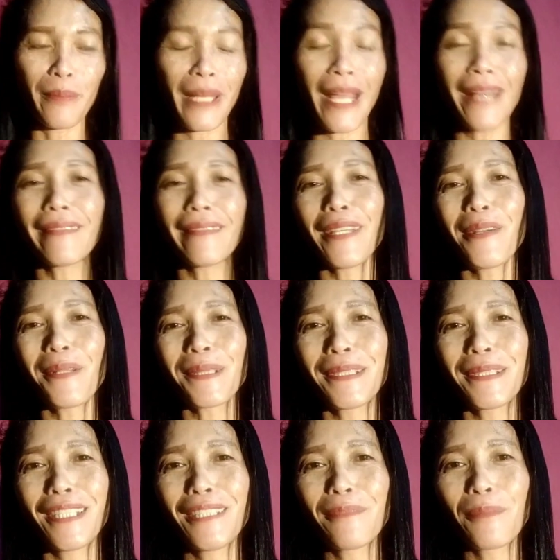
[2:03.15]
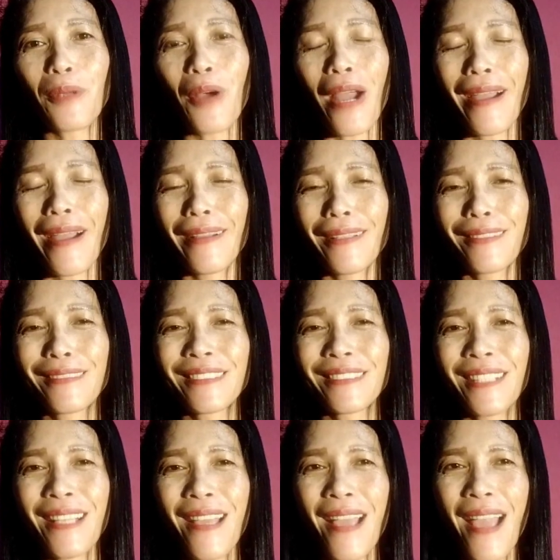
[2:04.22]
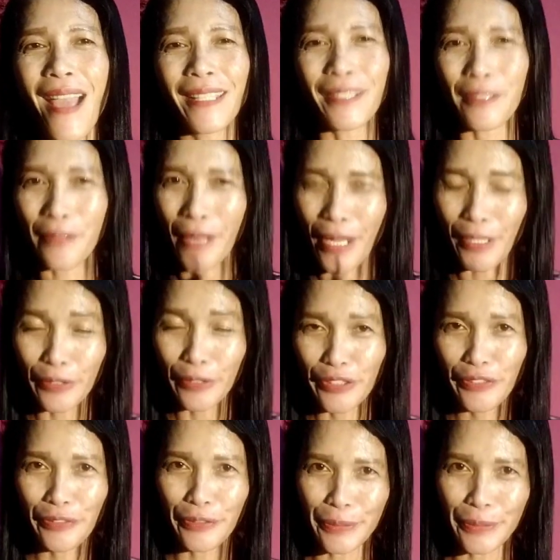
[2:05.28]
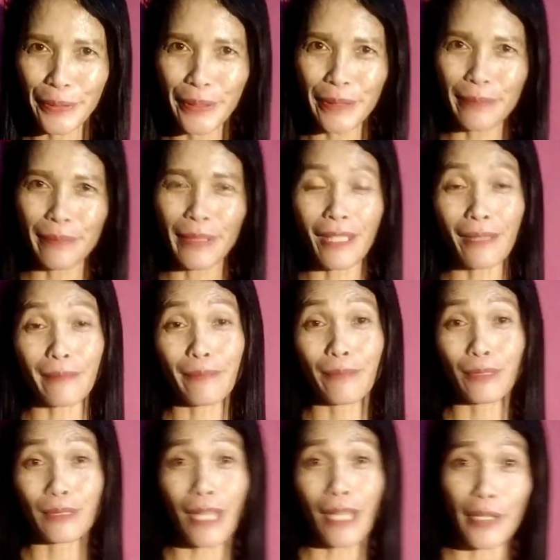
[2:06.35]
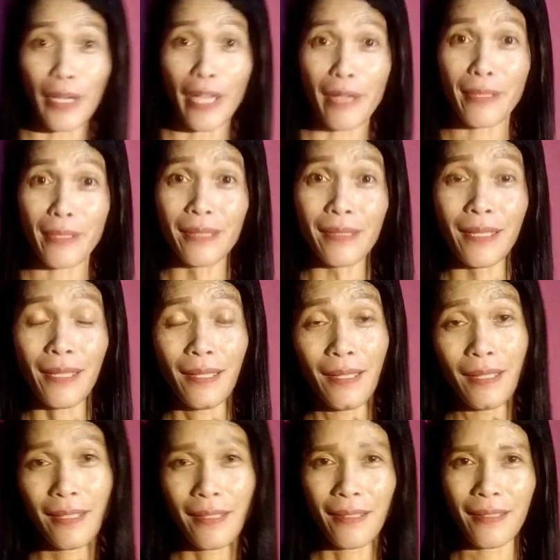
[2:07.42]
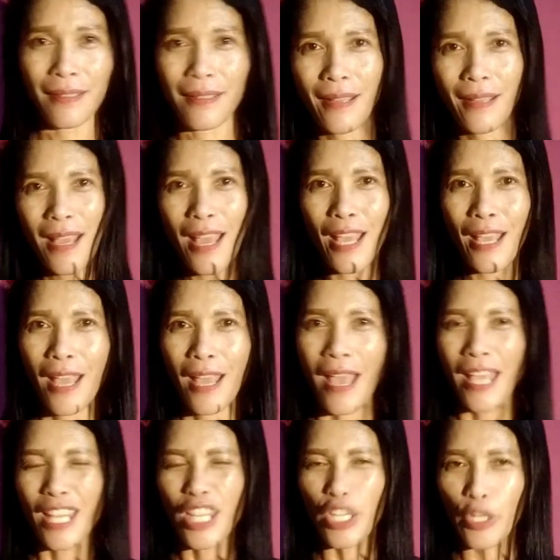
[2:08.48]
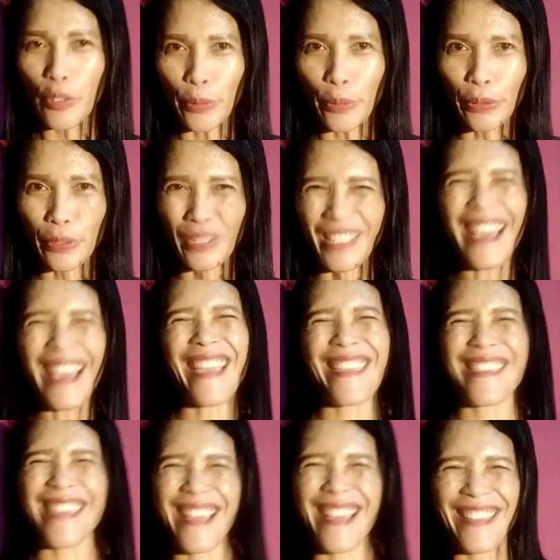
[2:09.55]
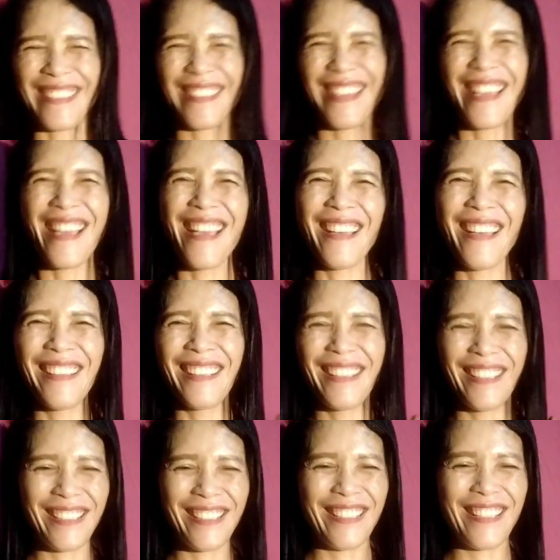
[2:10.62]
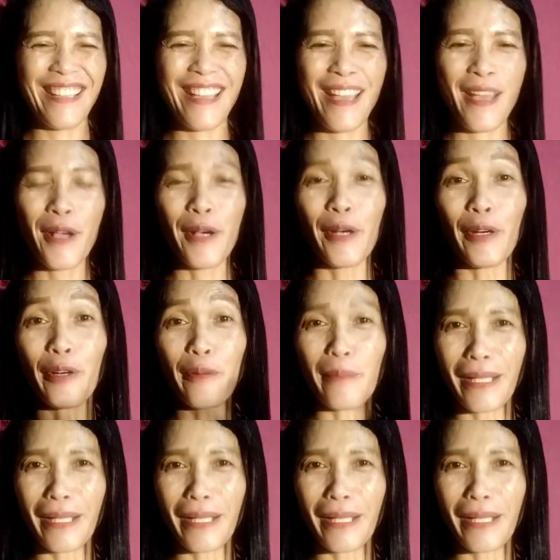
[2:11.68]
May antioxidant po ang dragon fruit para po tayo ay manatiling youth. Ayan. Wow.